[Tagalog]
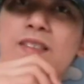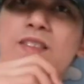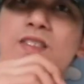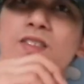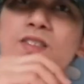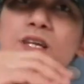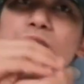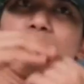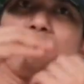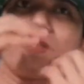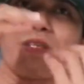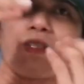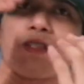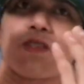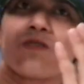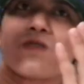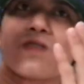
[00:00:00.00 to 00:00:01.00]
safety
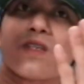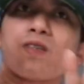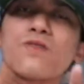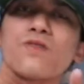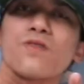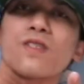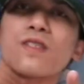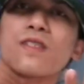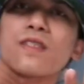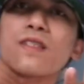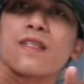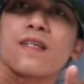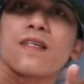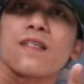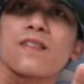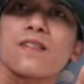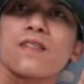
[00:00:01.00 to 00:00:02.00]
rin yun sa inyo eh.
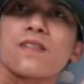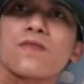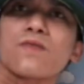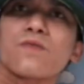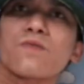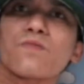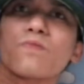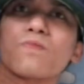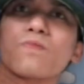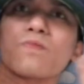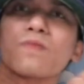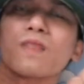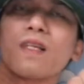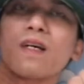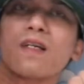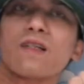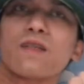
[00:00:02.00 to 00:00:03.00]
kaya nag
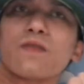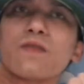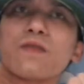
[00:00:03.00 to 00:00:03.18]
nag